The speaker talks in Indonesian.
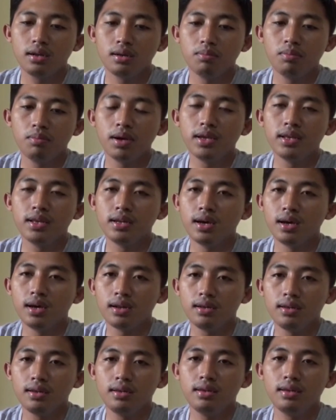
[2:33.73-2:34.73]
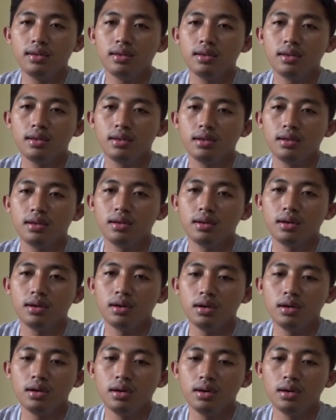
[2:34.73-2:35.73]
menghindari
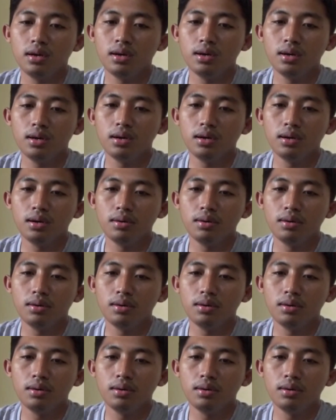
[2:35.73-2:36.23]
eh,